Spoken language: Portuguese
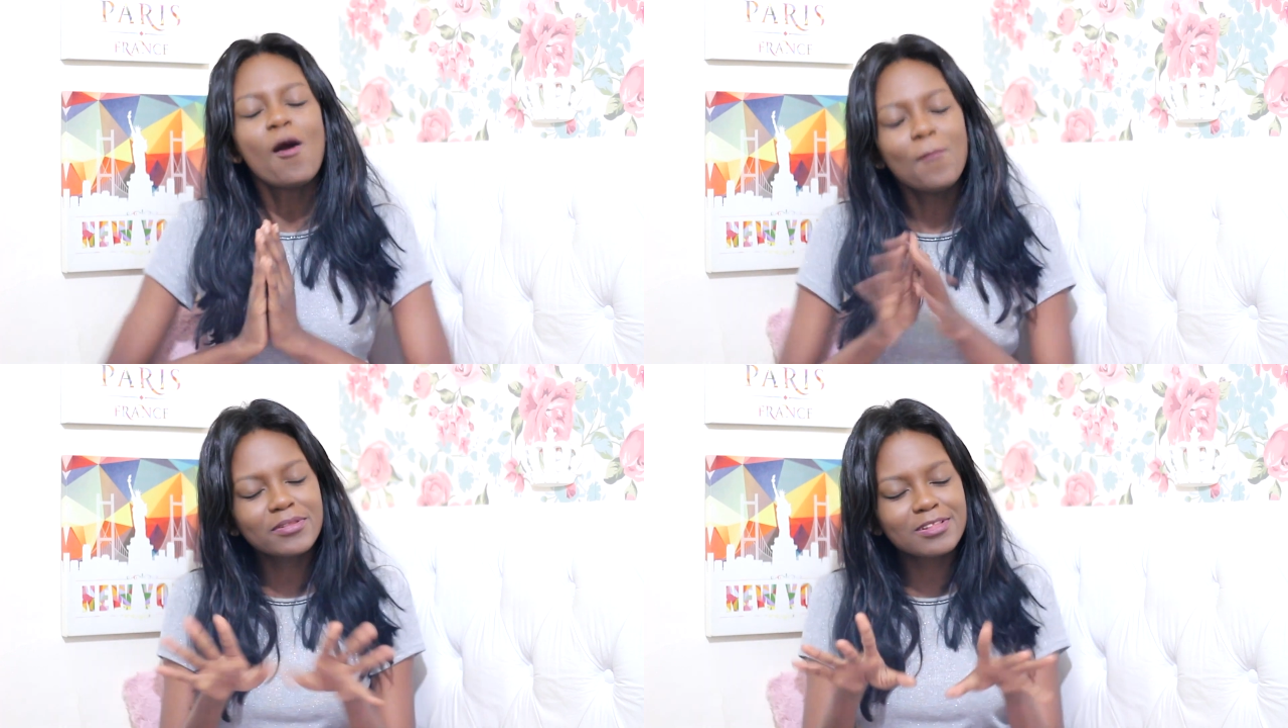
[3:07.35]

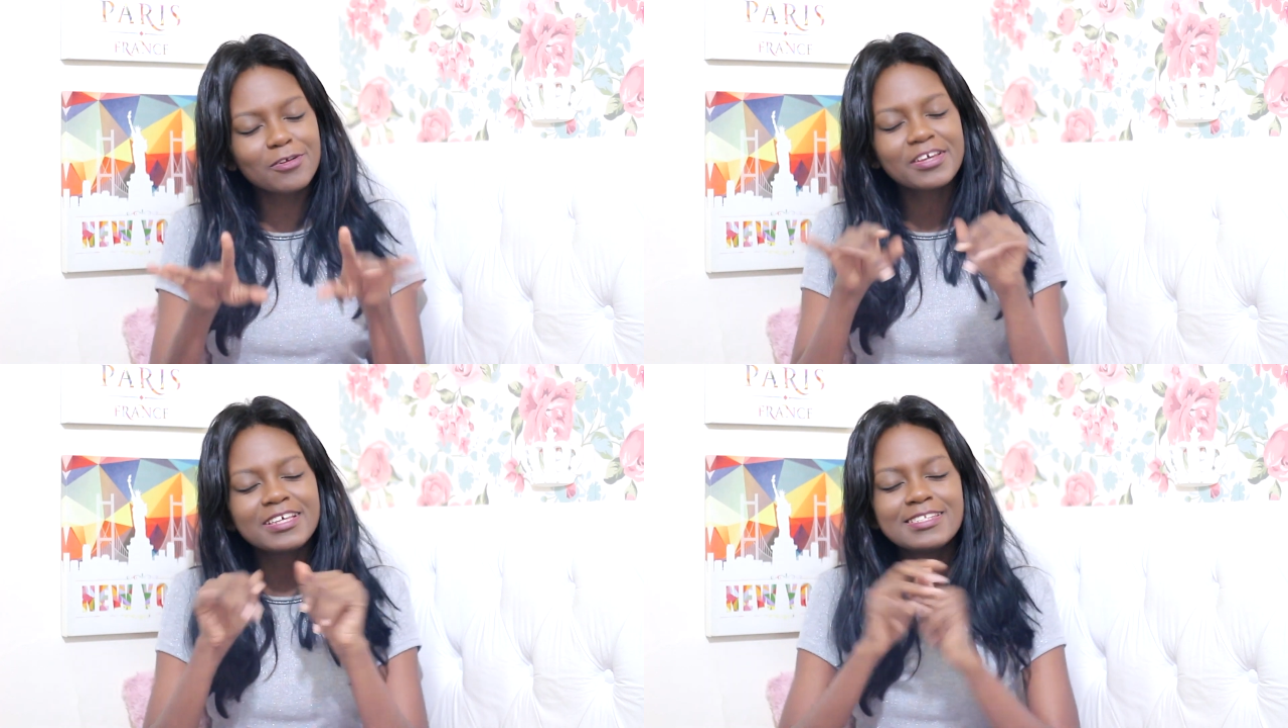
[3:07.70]
Um
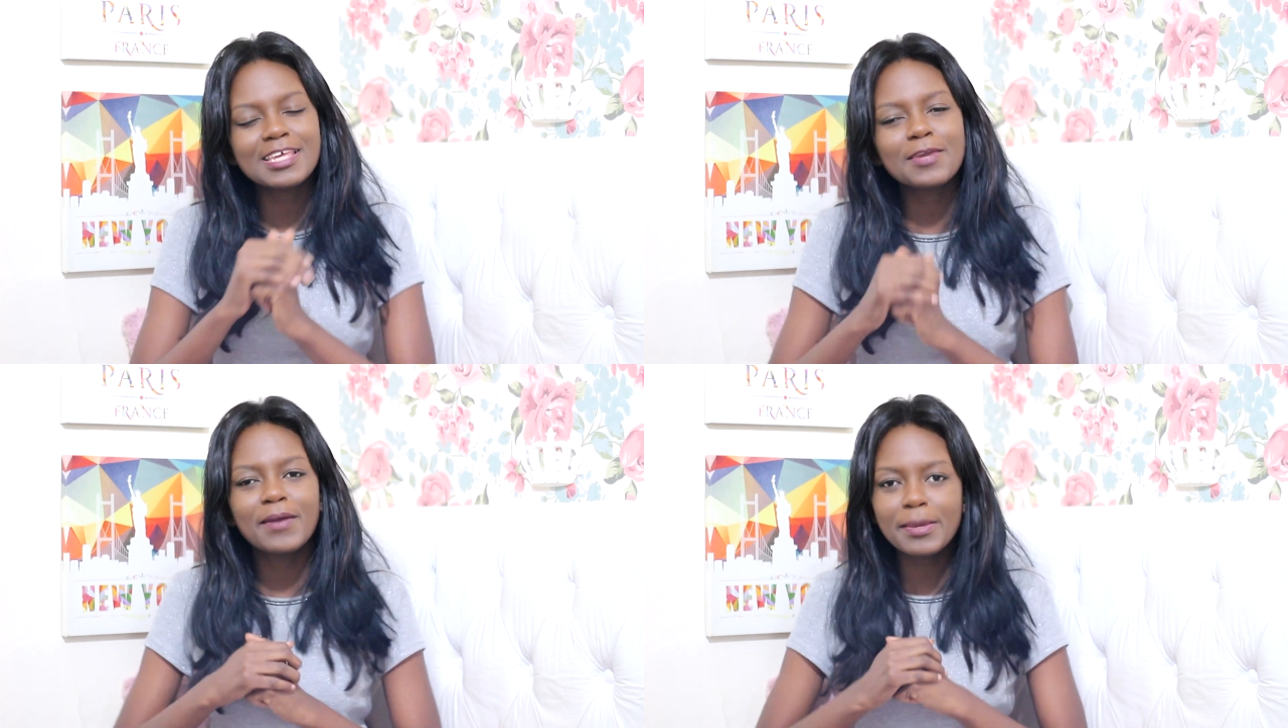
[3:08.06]

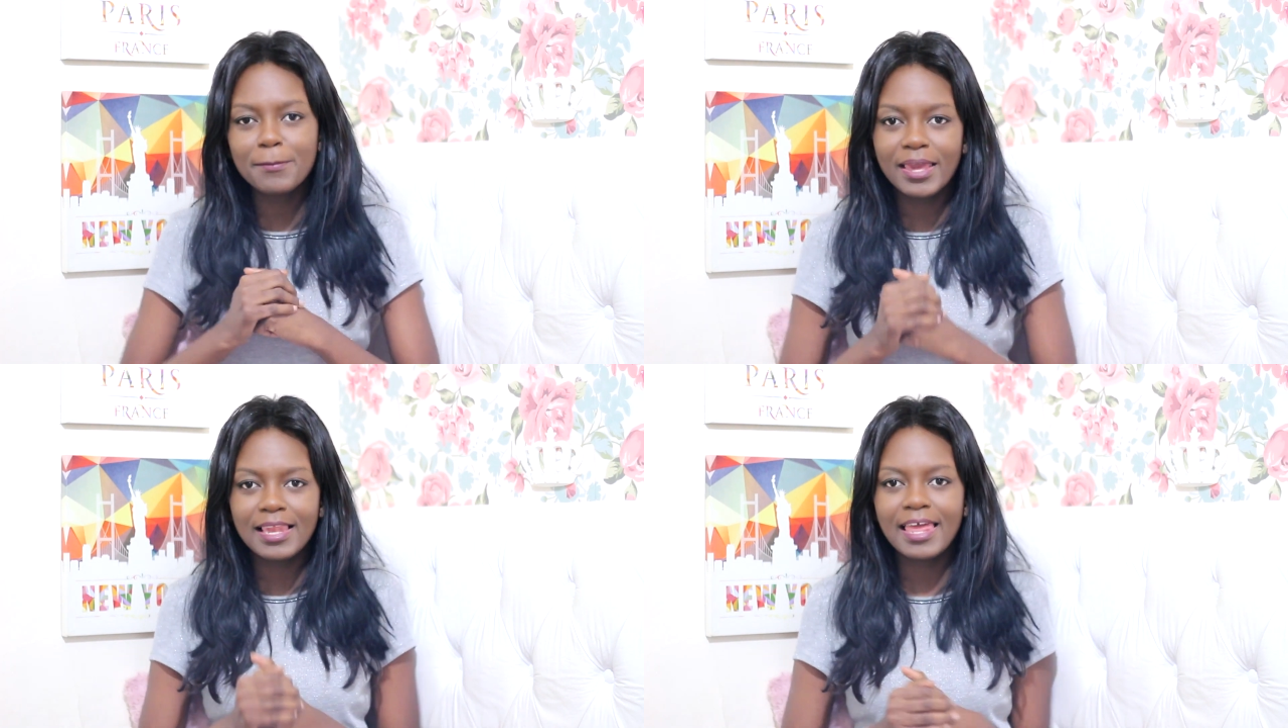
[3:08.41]
truquezinho
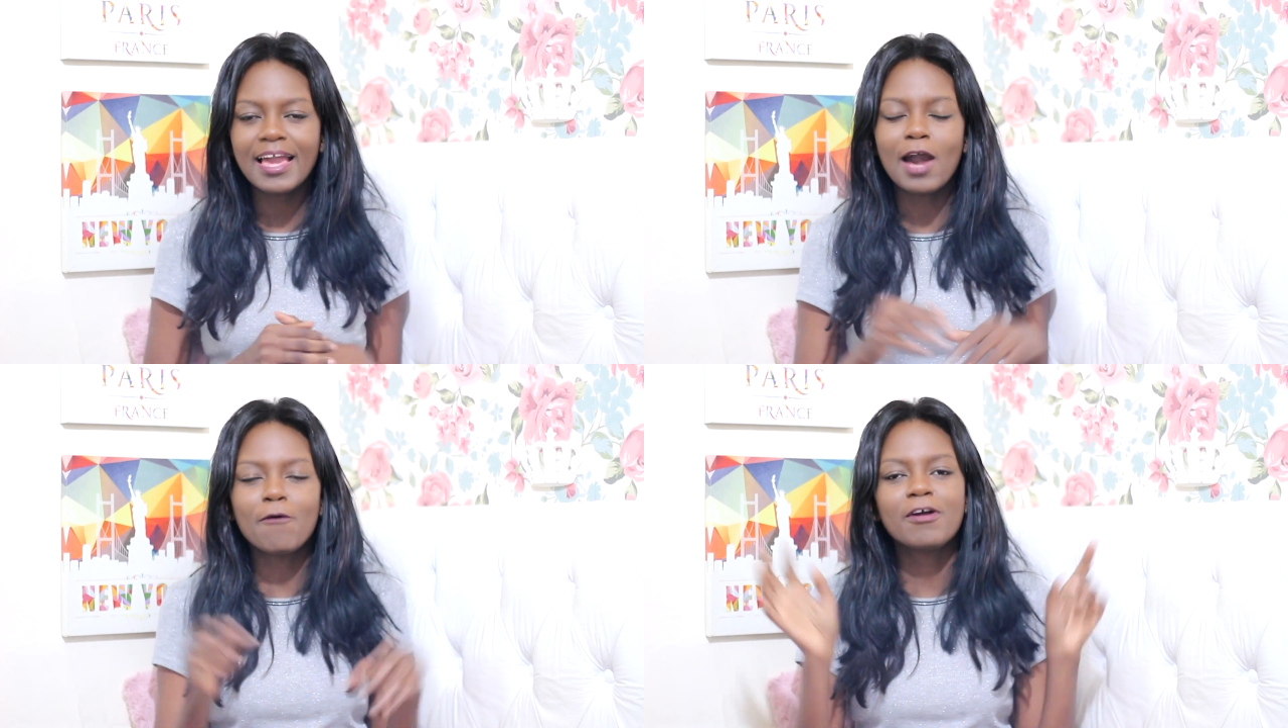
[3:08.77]
aí bem
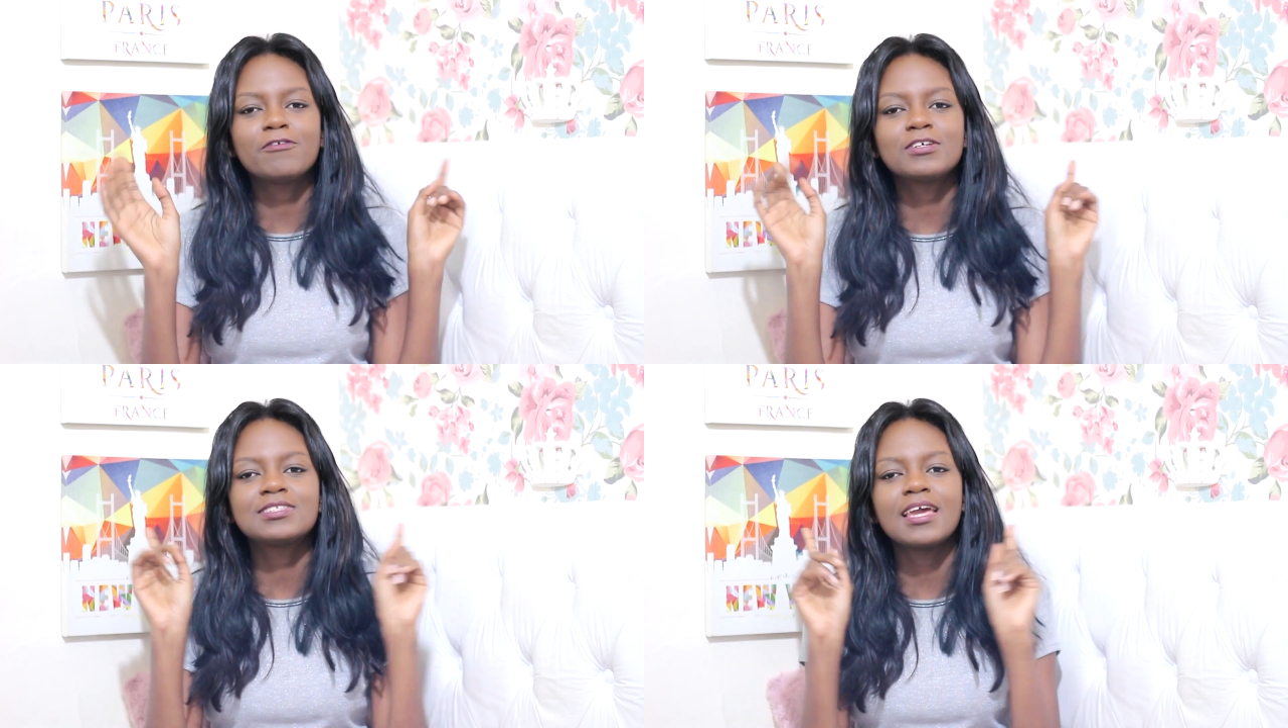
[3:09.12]
legal
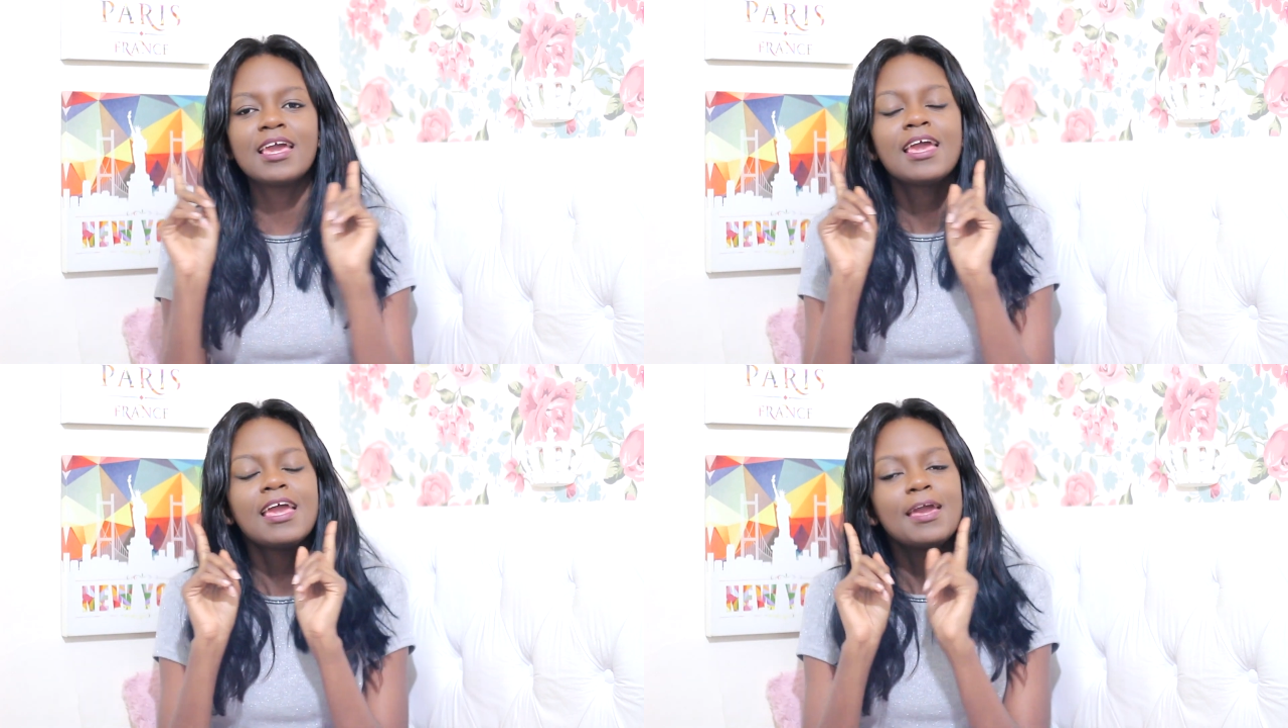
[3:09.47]
é
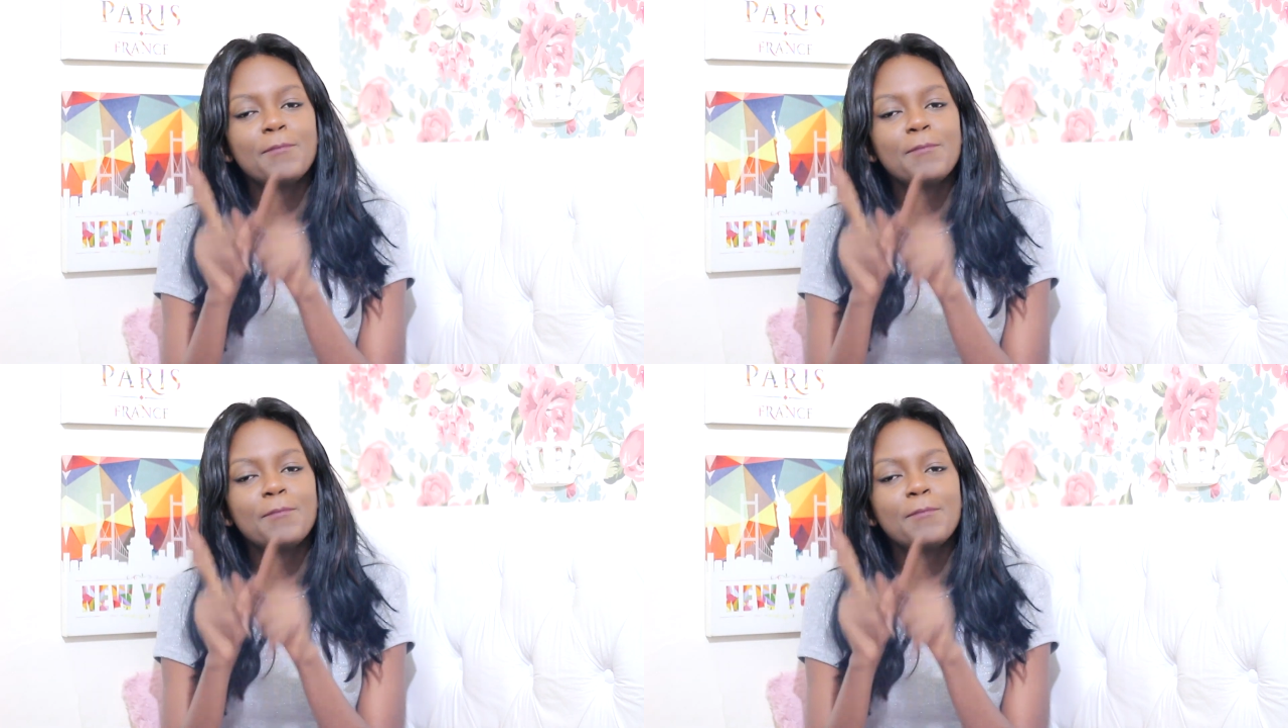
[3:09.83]
você